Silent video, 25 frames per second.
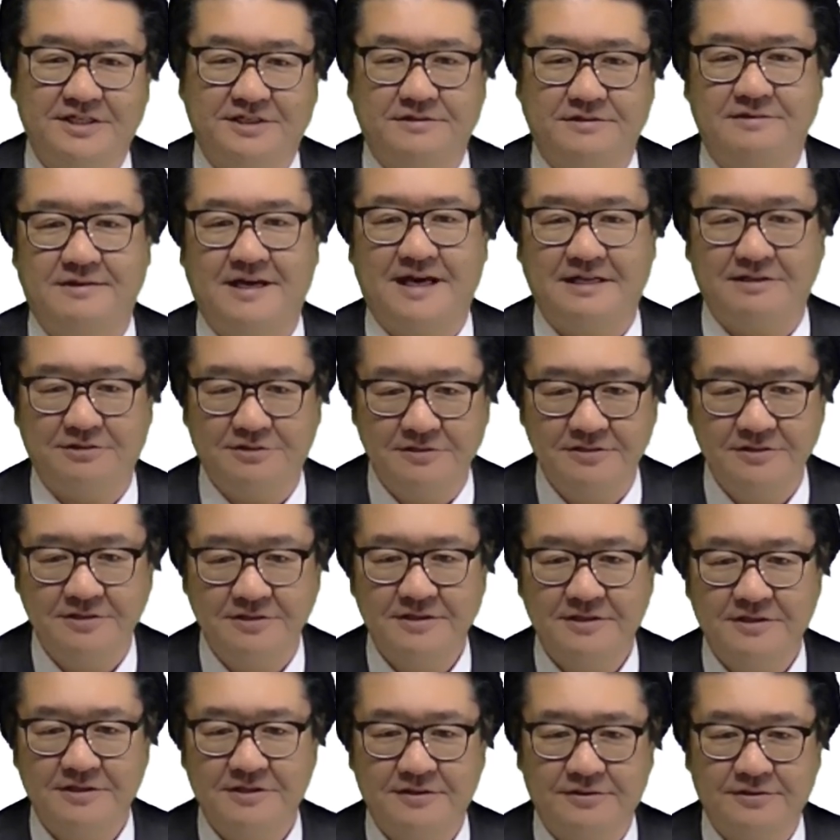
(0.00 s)
座る
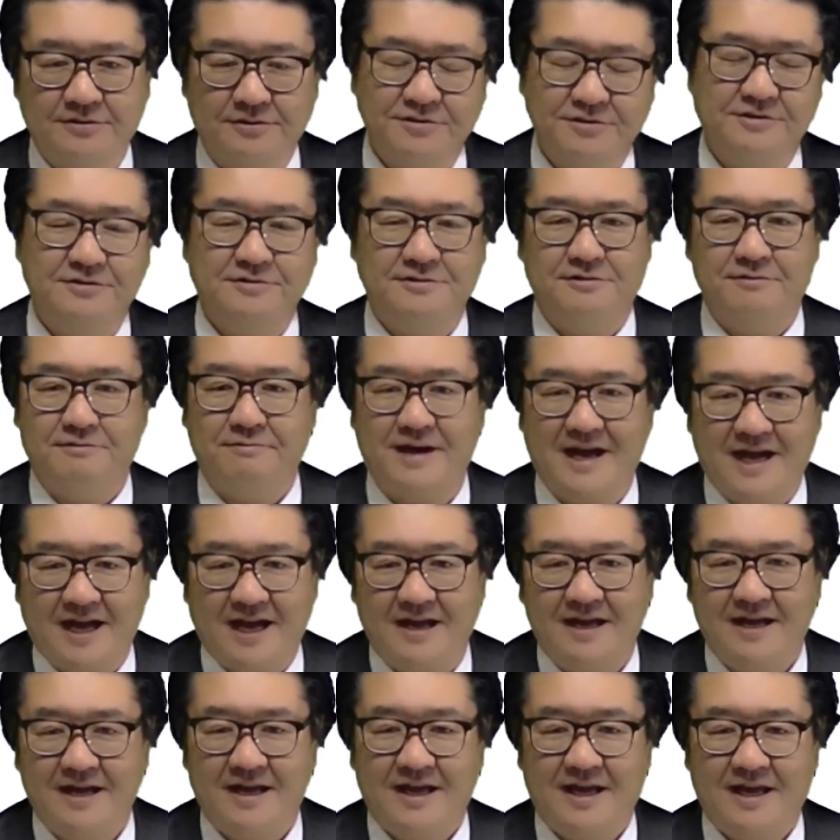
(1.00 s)
というの
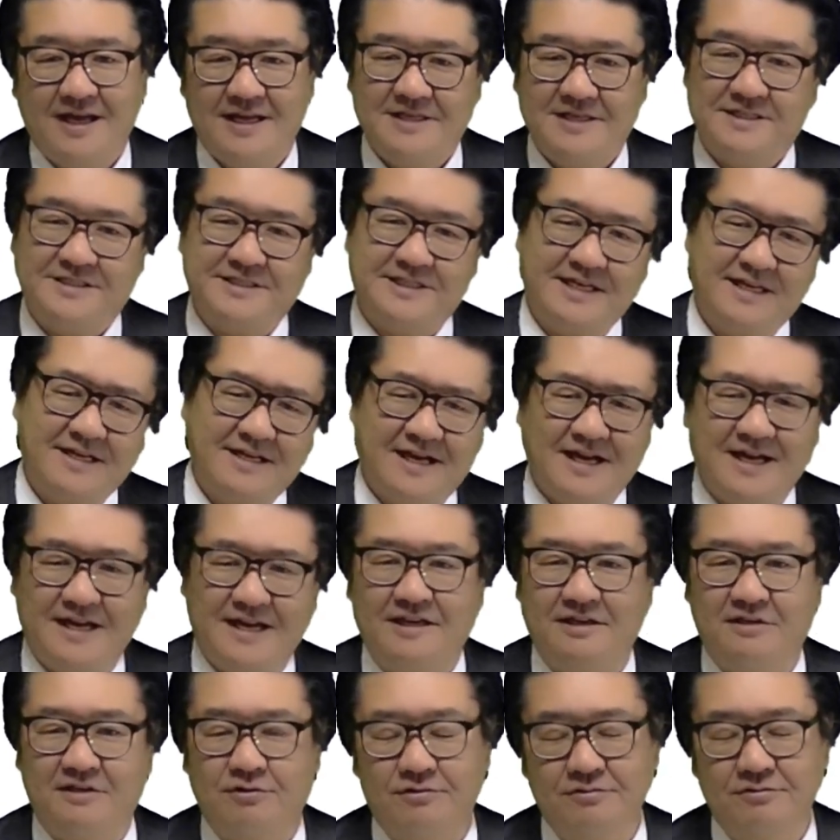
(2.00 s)
は、世
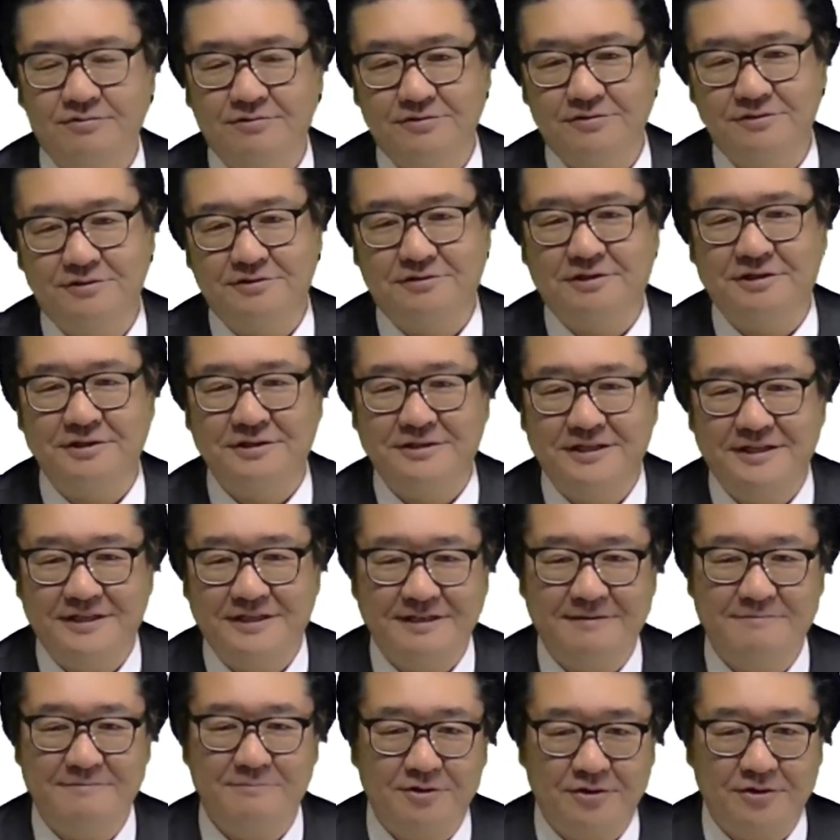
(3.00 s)
界どこの国
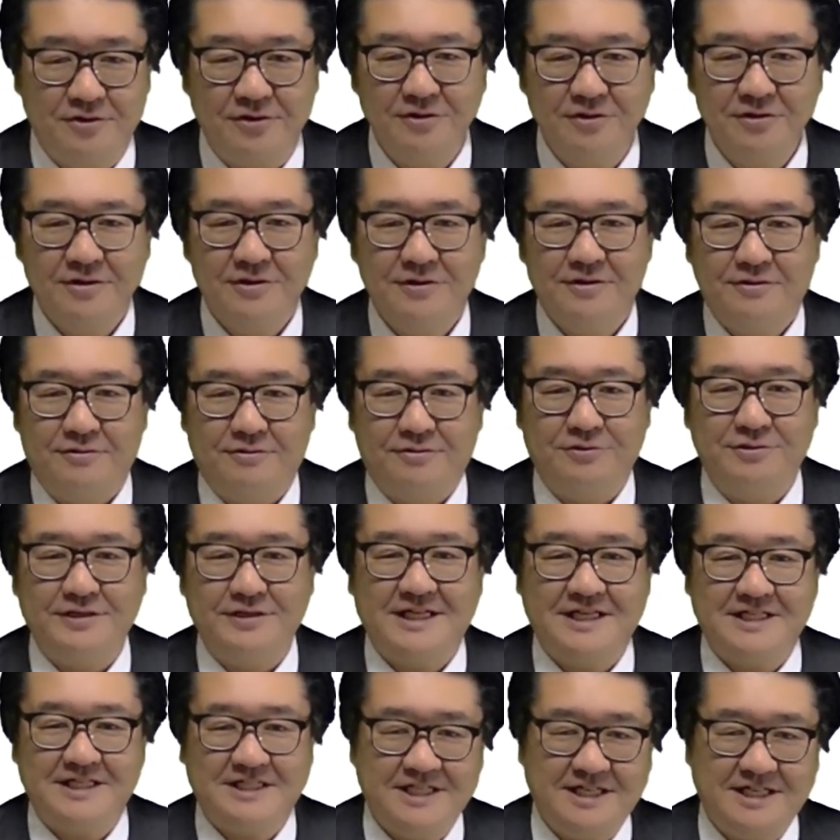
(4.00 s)
でも同
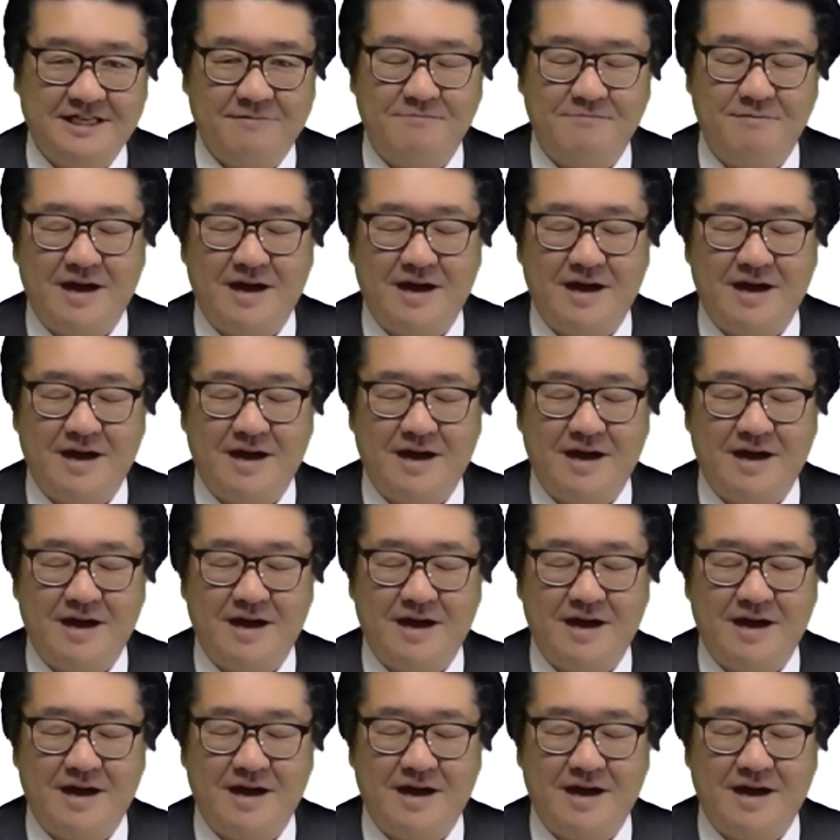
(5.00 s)
じ